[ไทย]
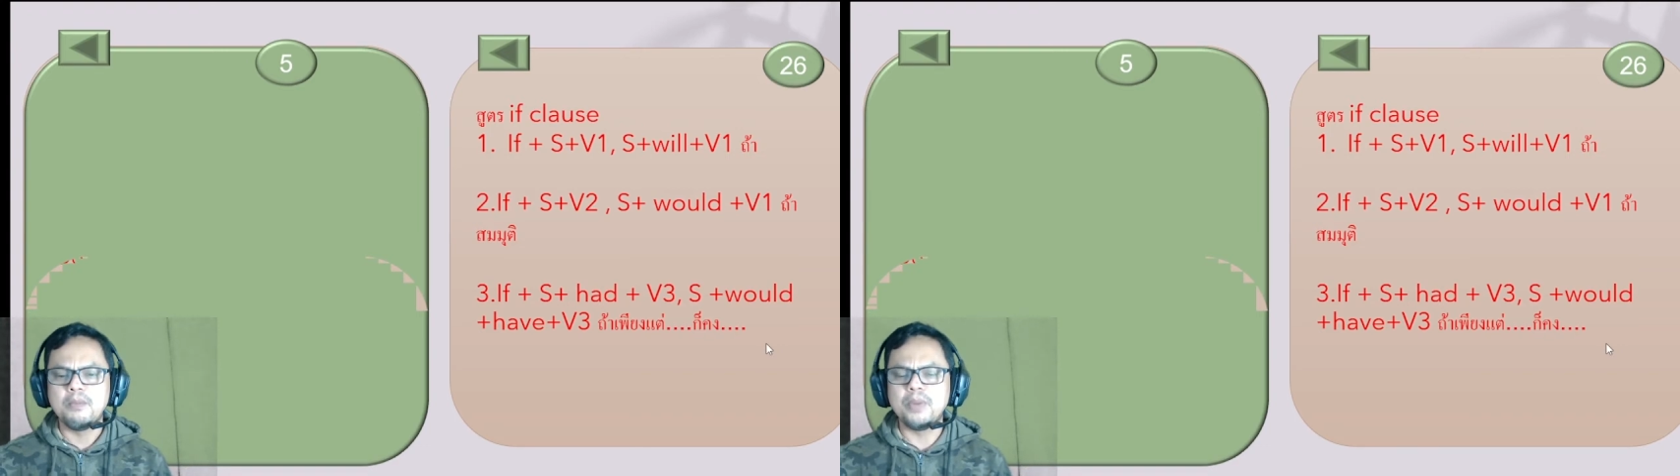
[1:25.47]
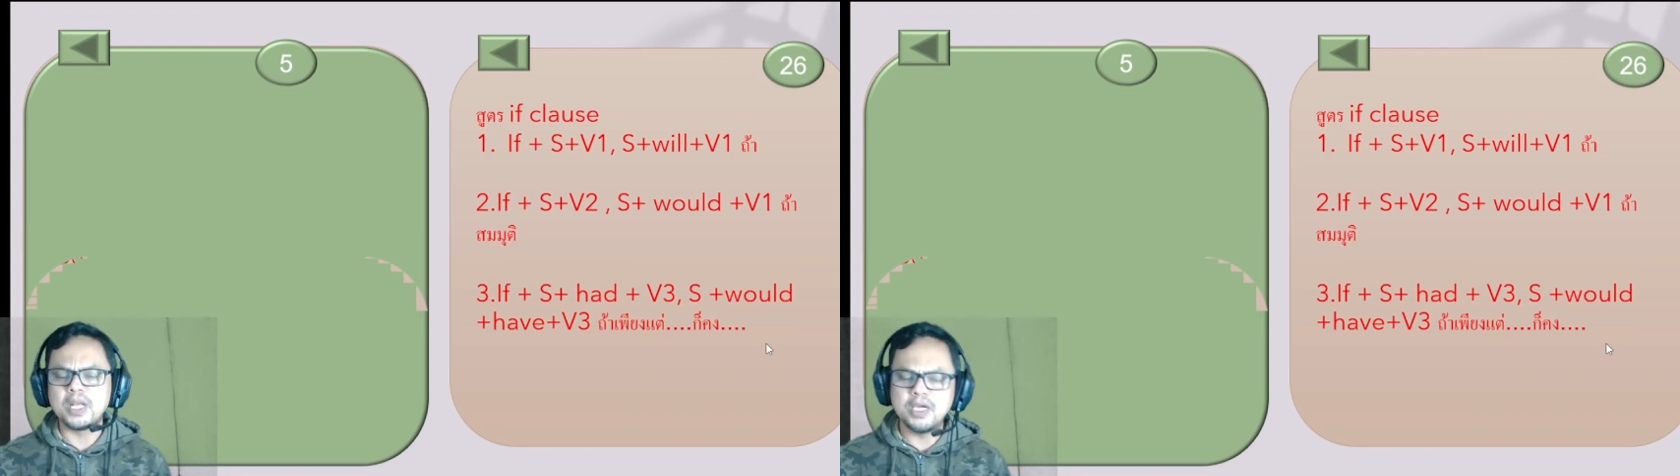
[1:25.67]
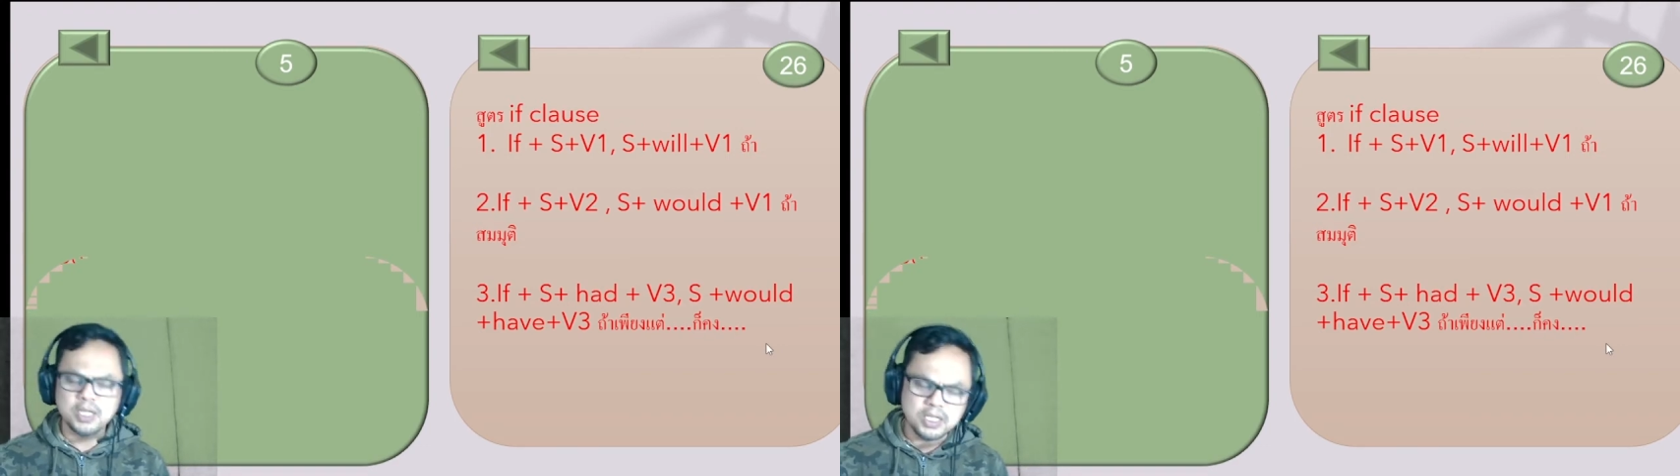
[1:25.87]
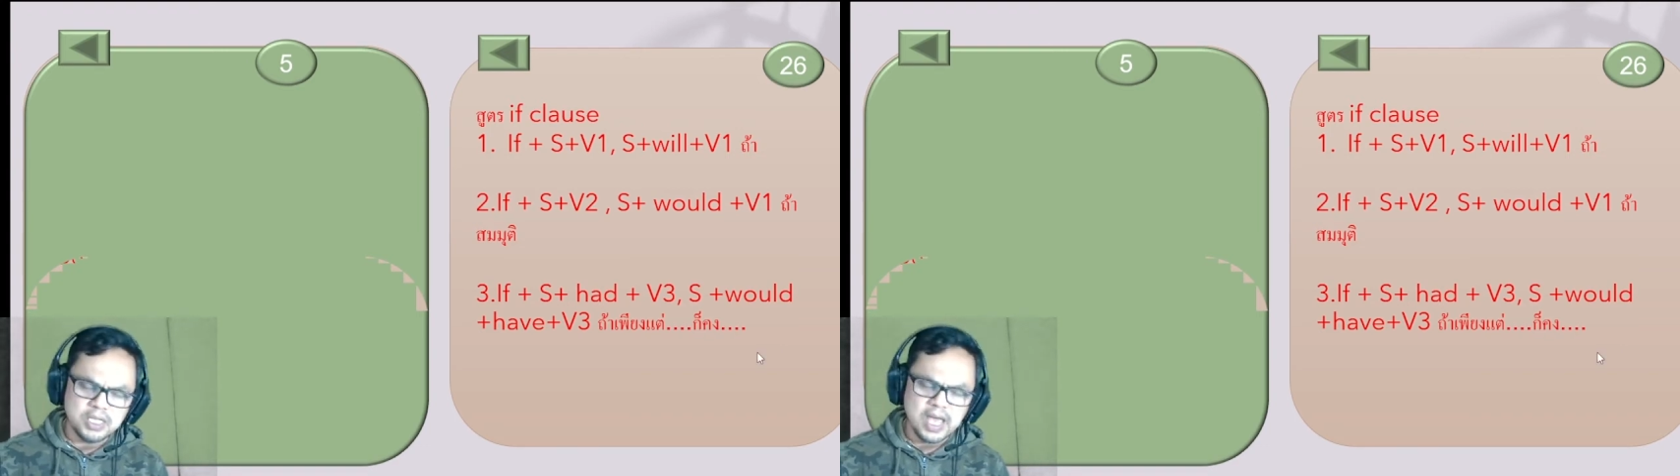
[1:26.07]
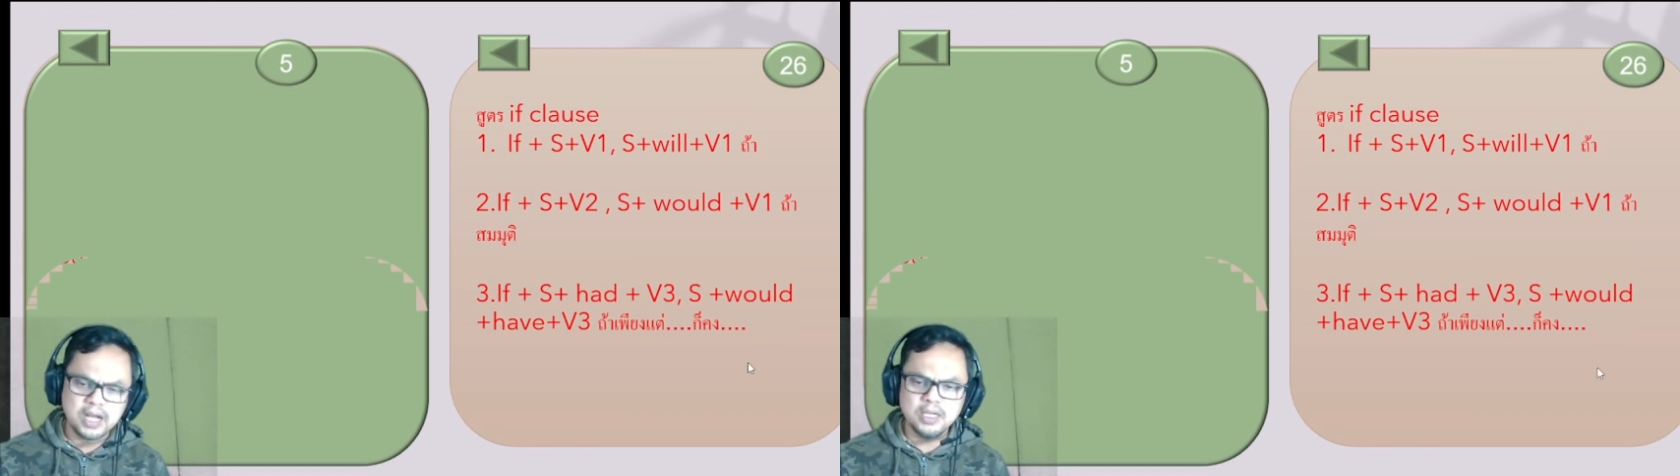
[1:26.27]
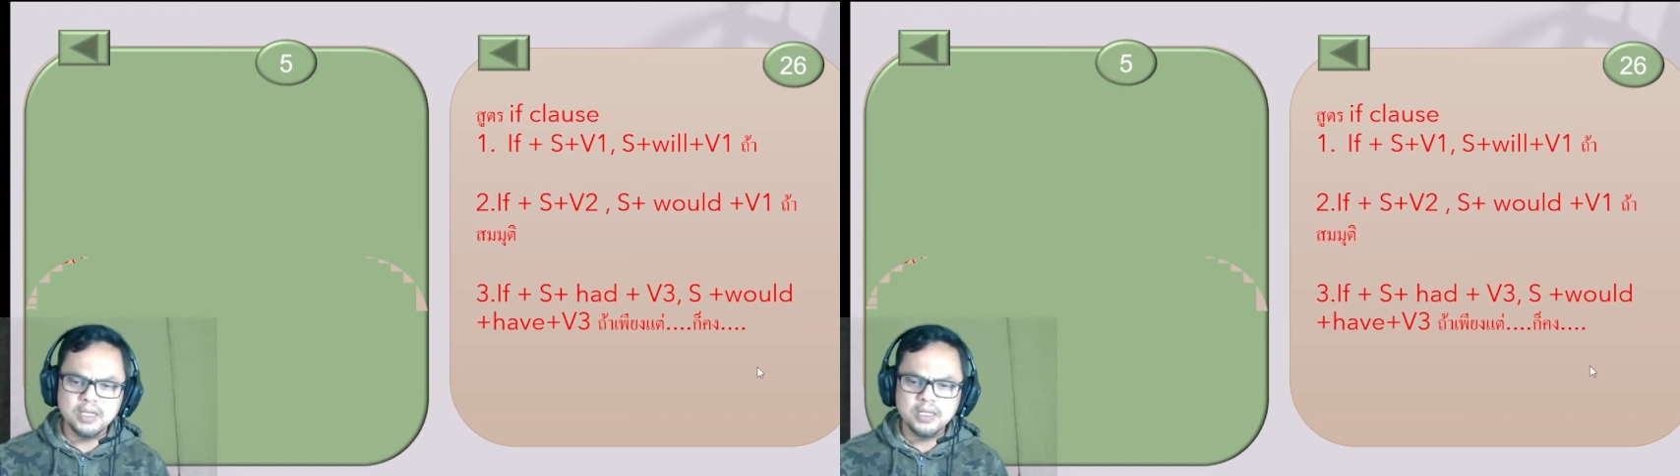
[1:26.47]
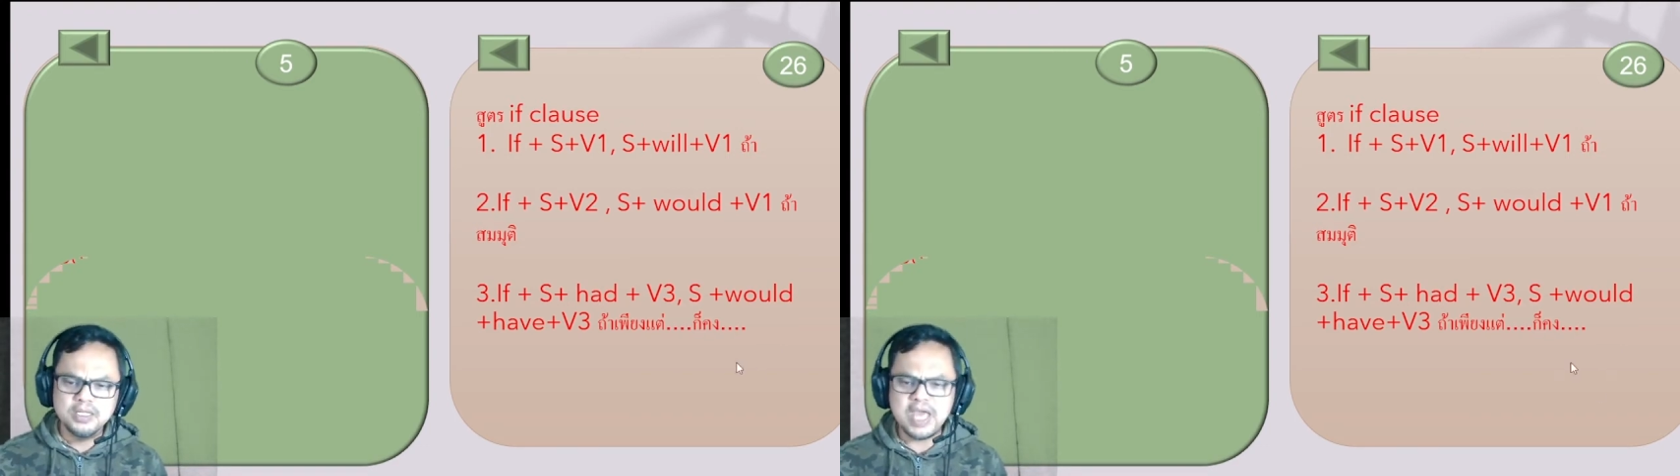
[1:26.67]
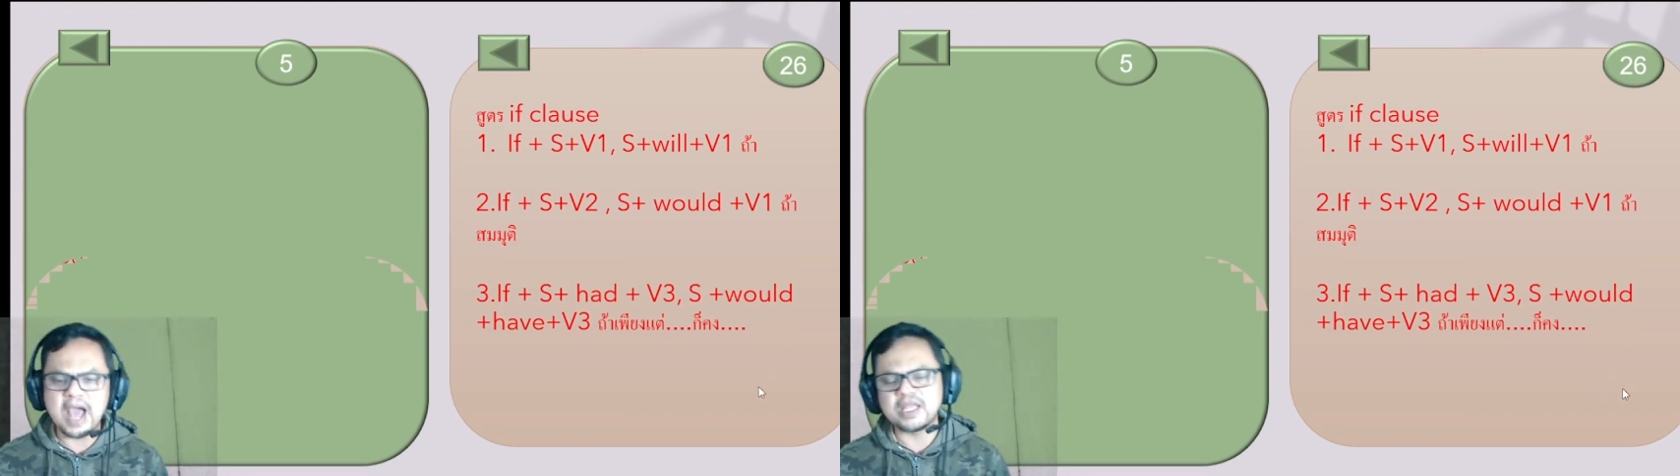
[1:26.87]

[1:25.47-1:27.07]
มันเกิดขึ้นอย่างนึงอยาก